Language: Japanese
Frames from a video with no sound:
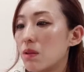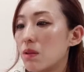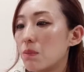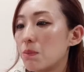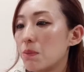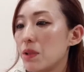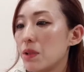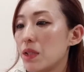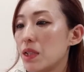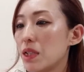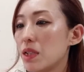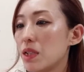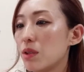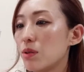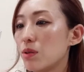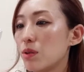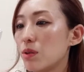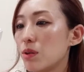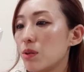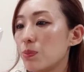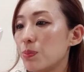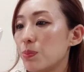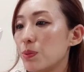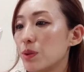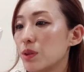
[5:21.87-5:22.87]

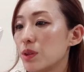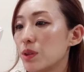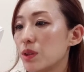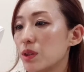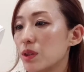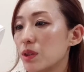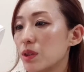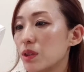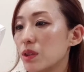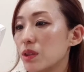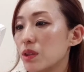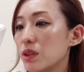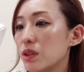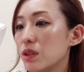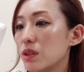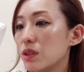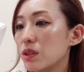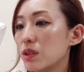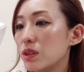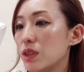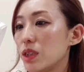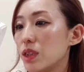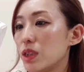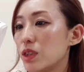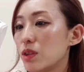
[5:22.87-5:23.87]
ミニフープス
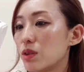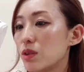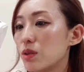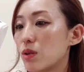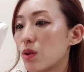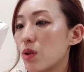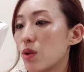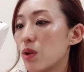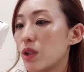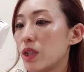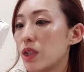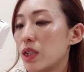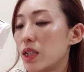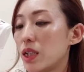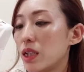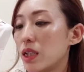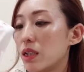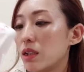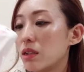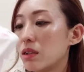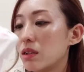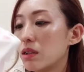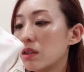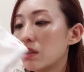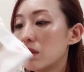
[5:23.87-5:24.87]
20個入り
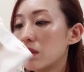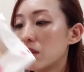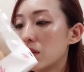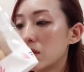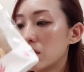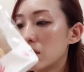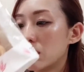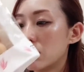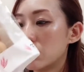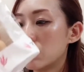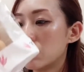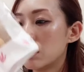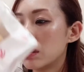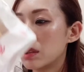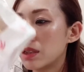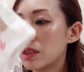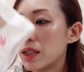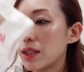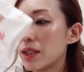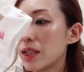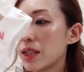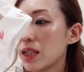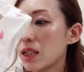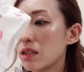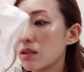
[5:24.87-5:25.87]

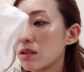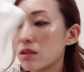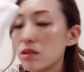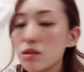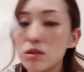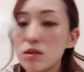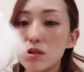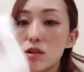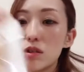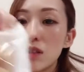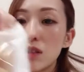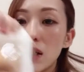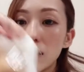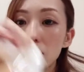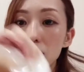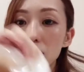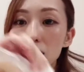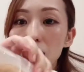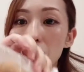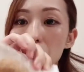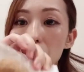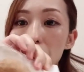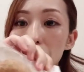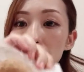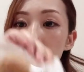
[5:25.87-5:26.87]

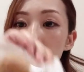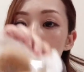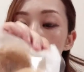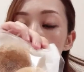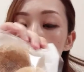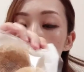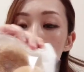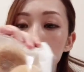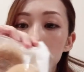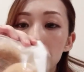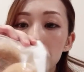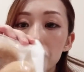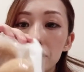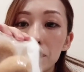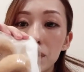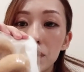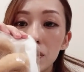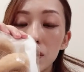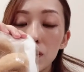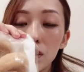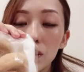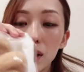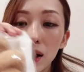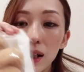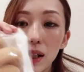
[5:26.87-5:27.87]
798円
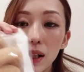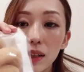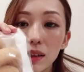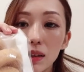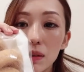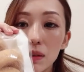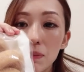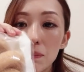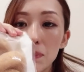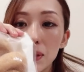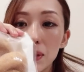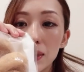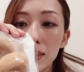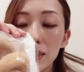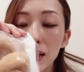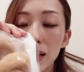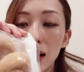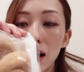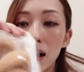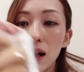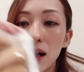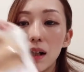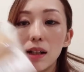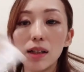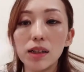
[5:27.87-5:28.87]
これ買ってみました
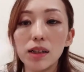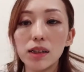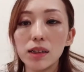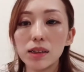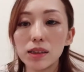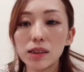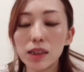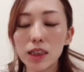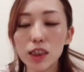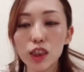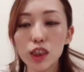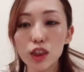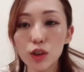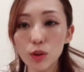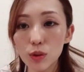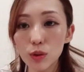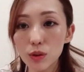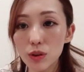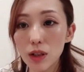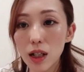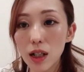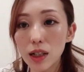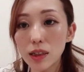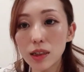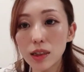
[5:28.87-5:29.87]
で試
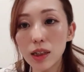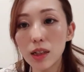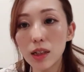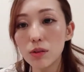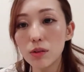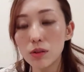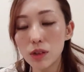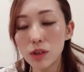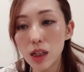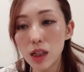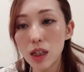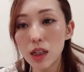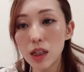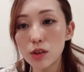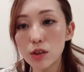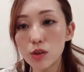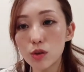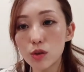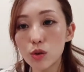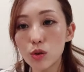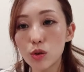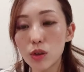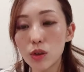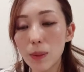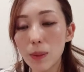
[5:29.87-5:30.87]
食があったので
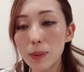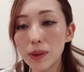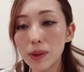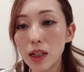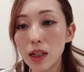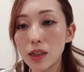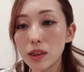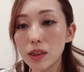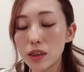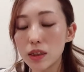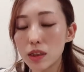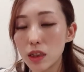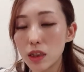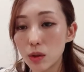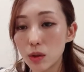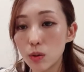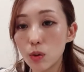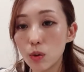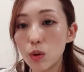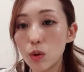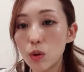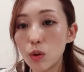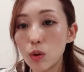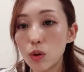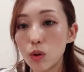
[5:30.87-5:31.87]
ちょっと食べたんですけ
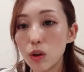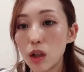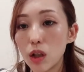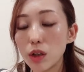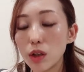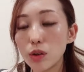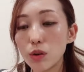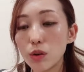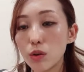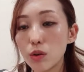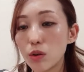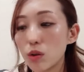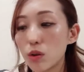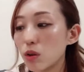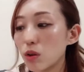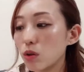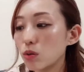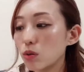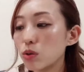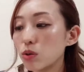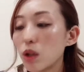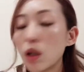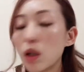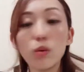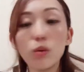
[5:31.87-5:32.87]
どあの
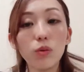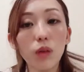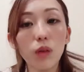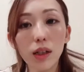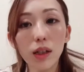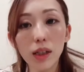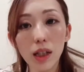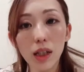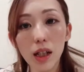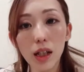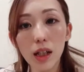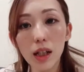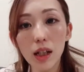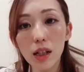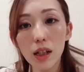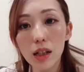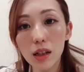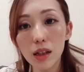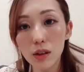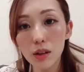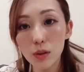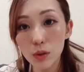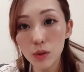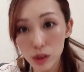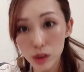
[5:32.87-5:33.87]
ふわふわで
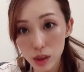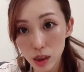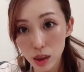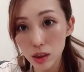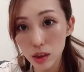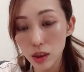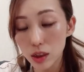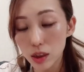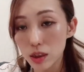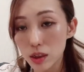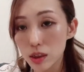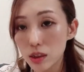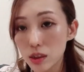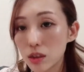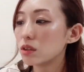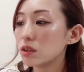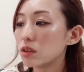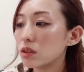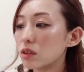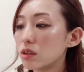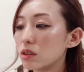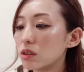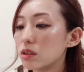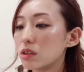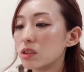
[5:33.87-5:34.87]
美味しかったです
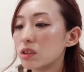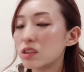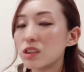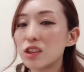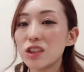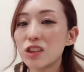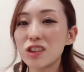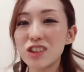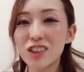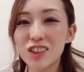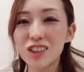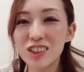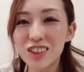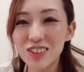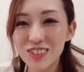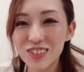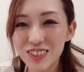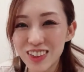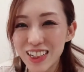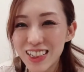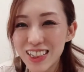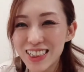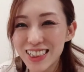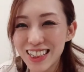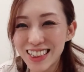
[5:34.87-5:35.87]
ちょっと
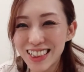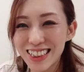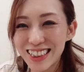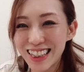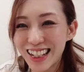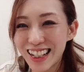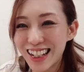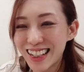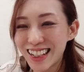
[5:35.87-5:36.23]
潰れちゃった